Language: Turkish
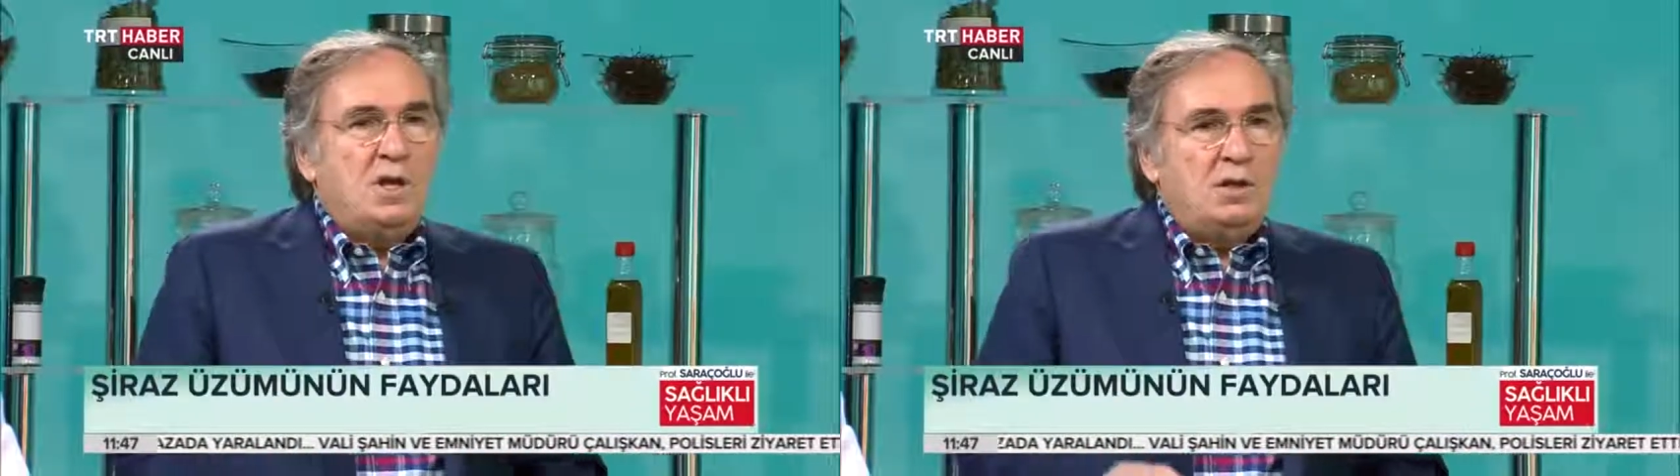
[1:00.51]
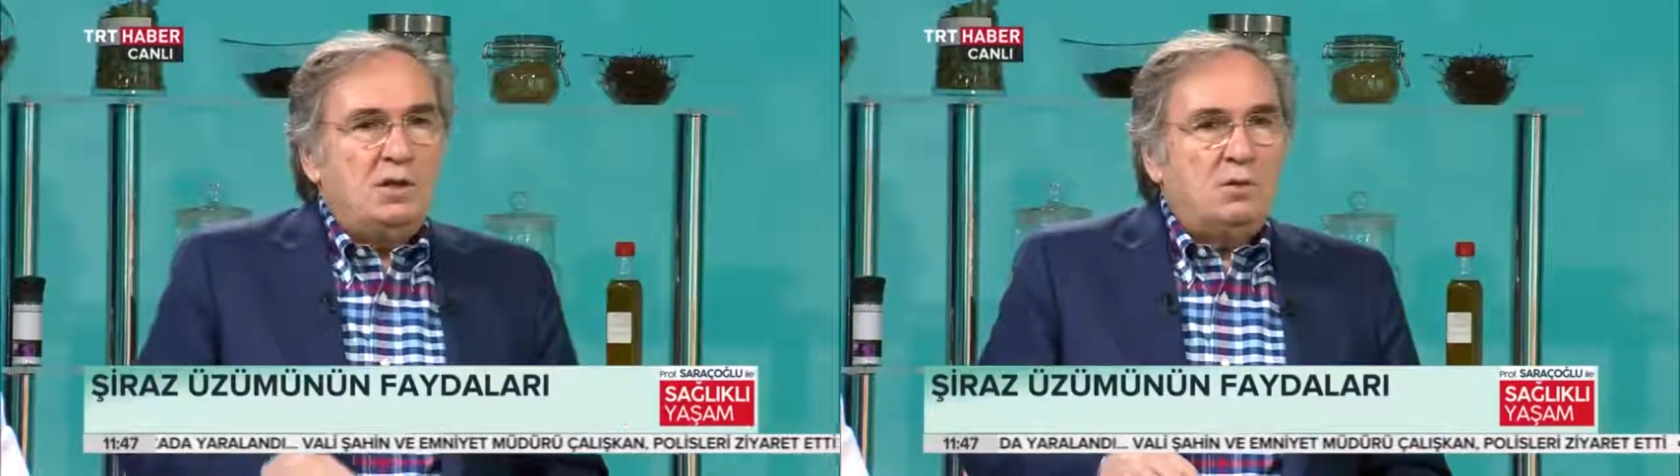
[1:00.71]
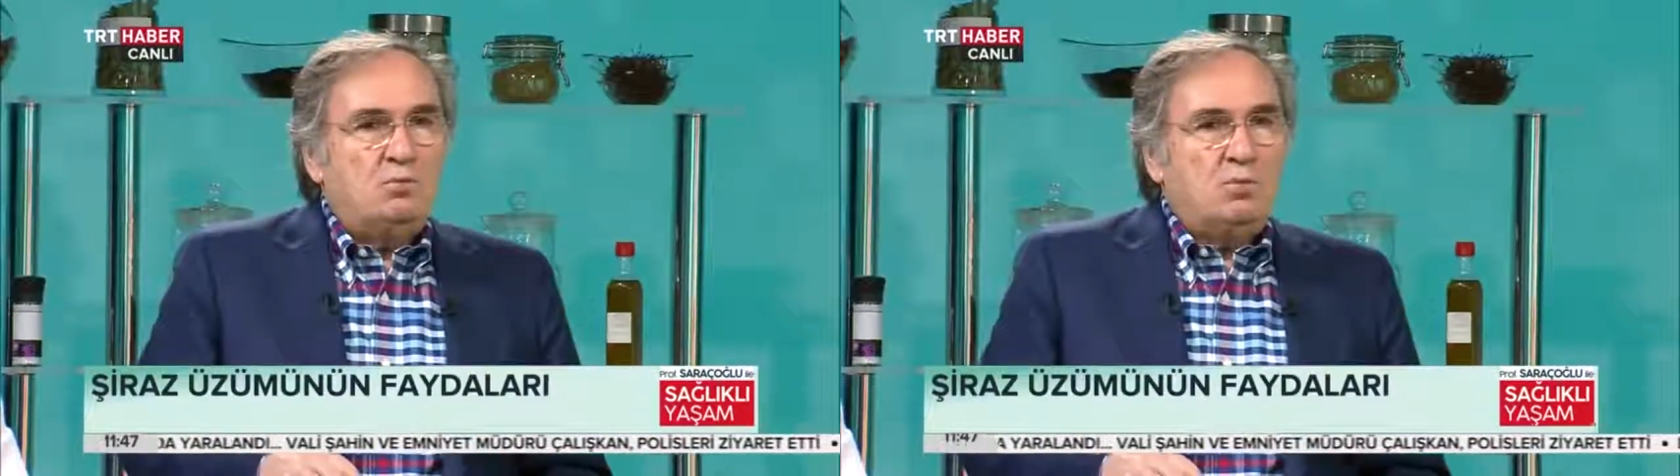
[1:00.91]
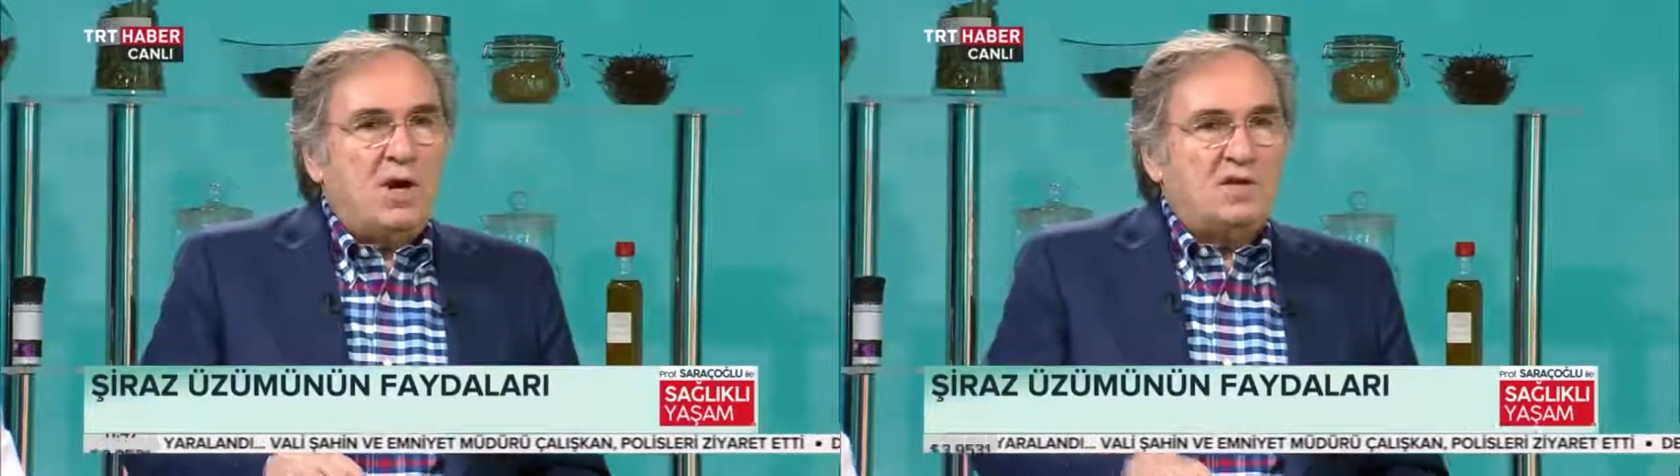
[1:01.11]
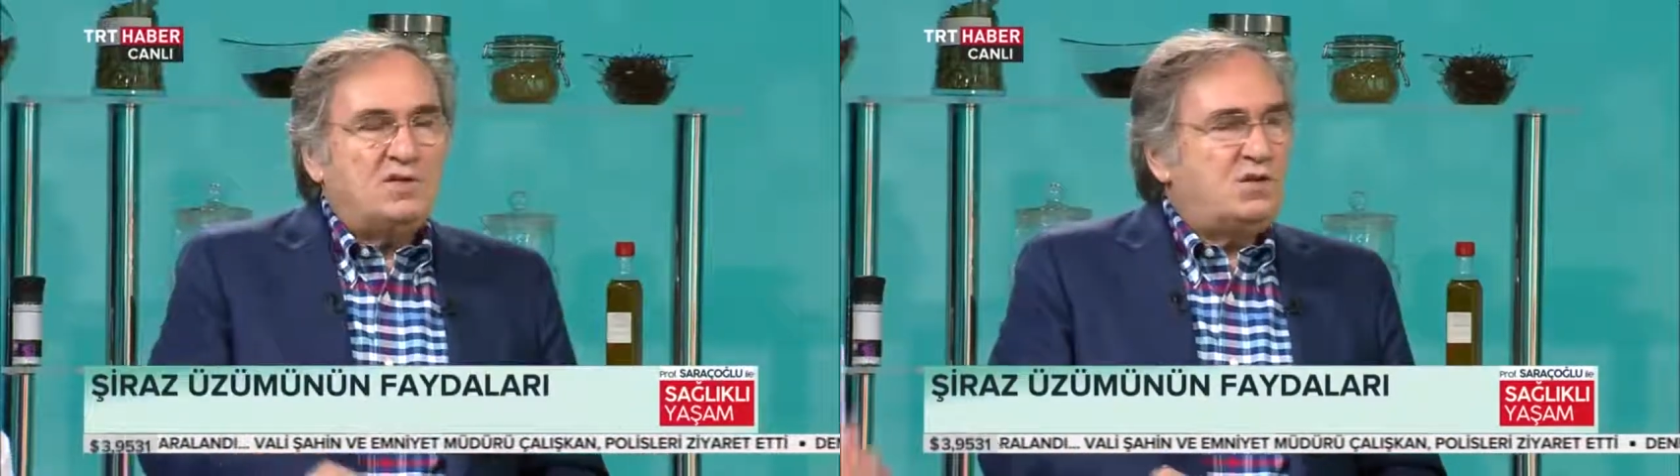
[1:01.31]
E,
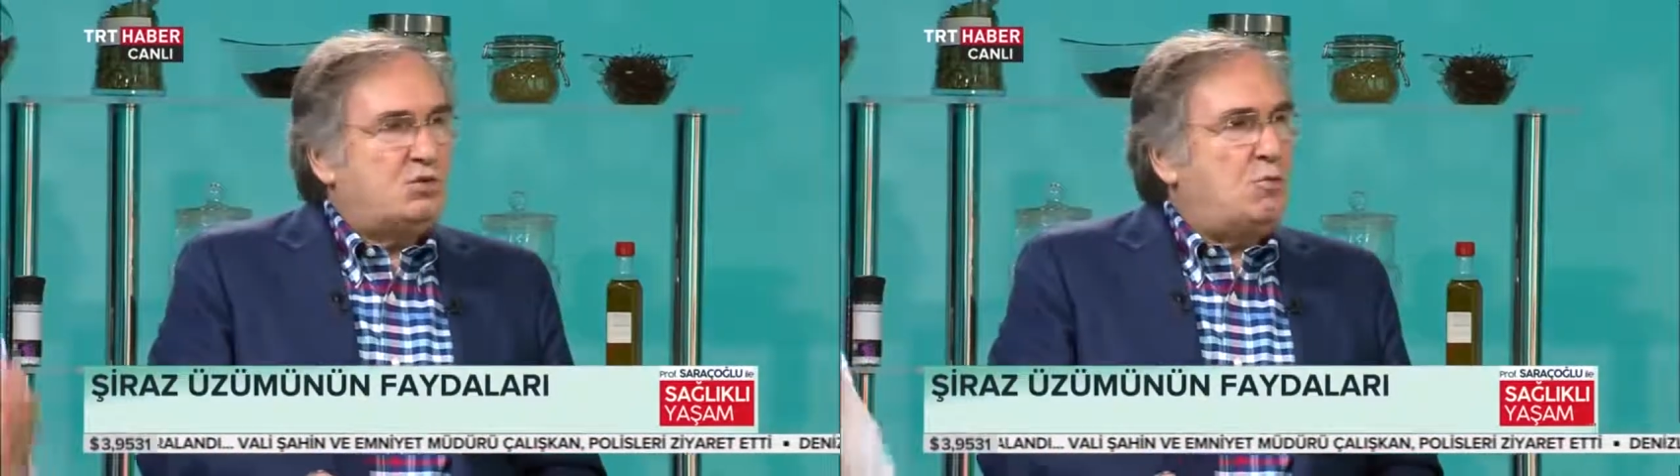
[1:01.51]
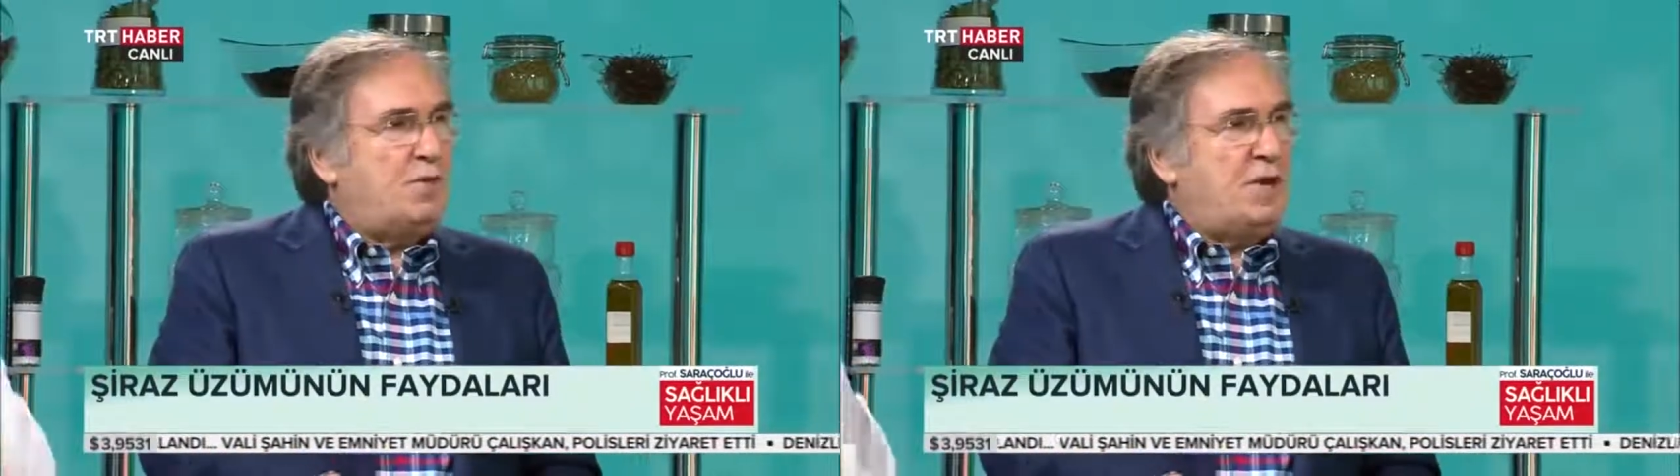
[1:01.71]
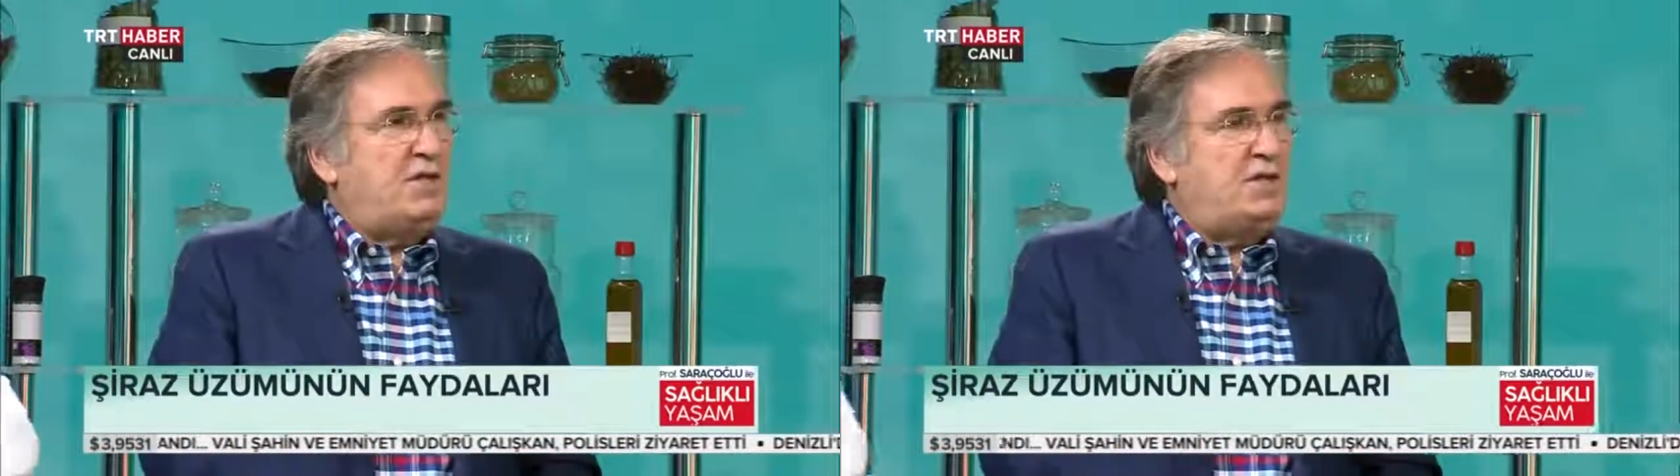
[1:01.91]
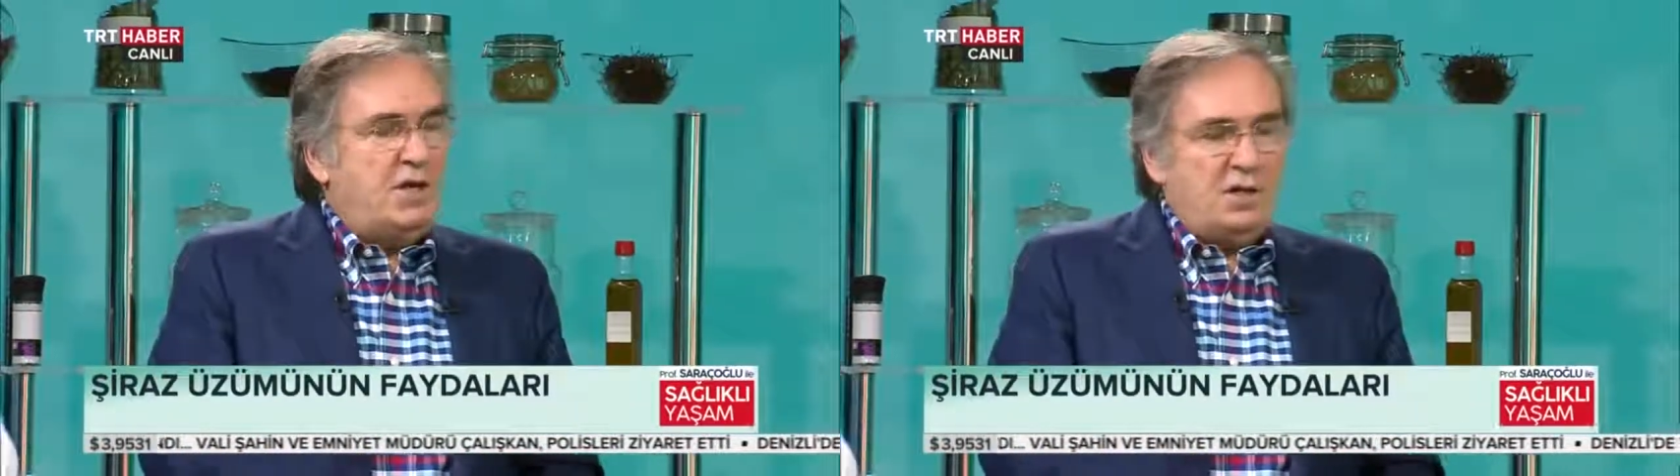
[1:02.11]
panzitopeniye